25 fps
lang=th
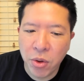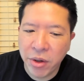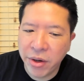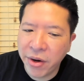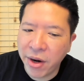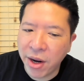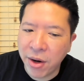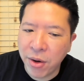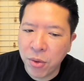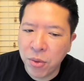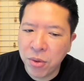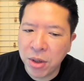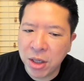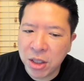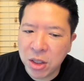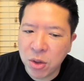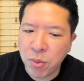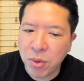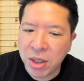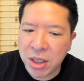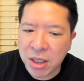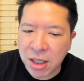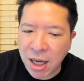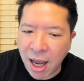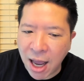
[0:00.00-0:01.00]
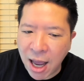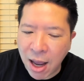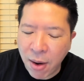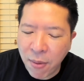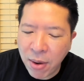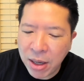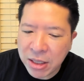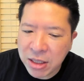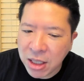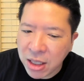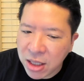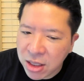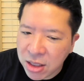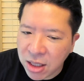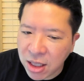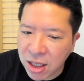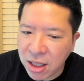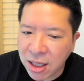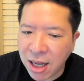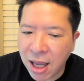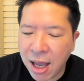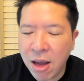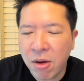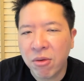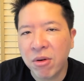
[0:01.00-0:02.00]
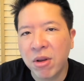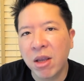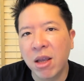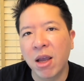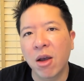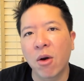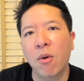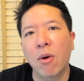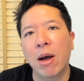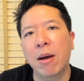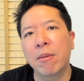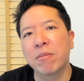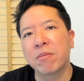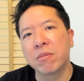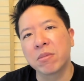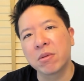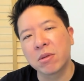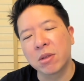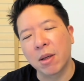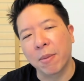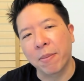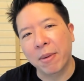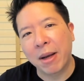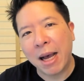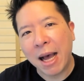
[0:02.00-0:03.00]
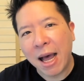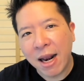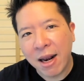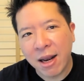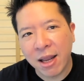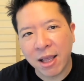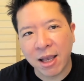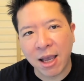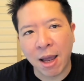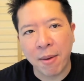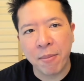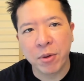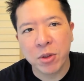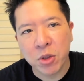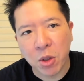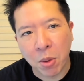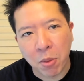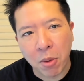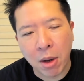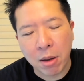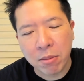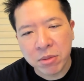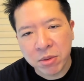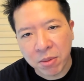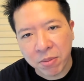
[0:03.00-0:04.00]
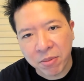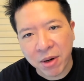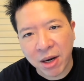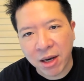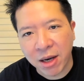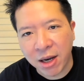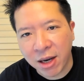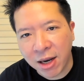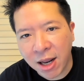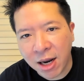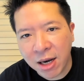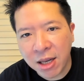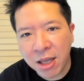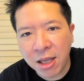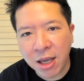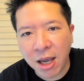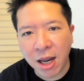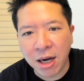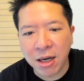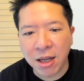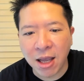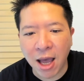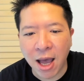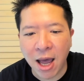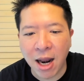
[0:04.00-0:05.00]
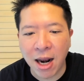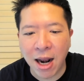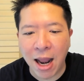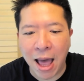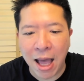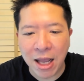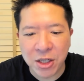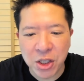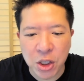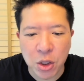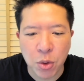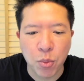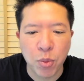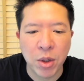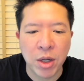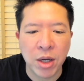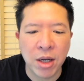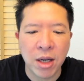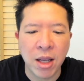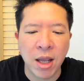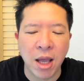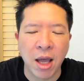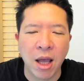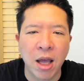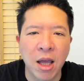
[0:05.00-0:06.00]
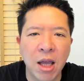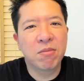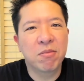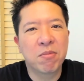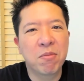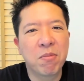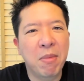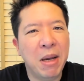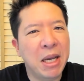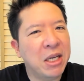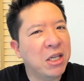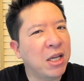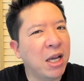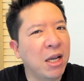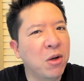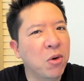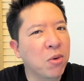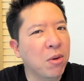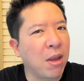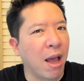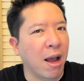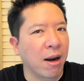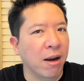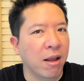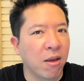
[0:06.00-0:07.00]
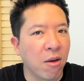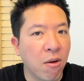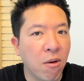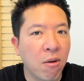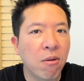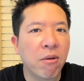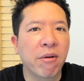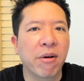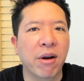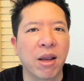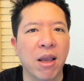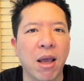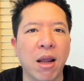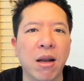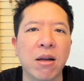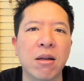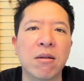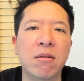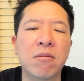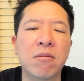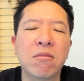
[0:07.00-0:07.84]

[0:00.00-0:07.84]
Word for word: เรียนรู้ในชีวิตช้าว่าจริงๆแล้วเนี่ยความสำคัญในการประสบความสำเร็จในหน้าที่การงานและชีวิตเนี่ยไม่ใช่ทุกอย่างในห้องเรียน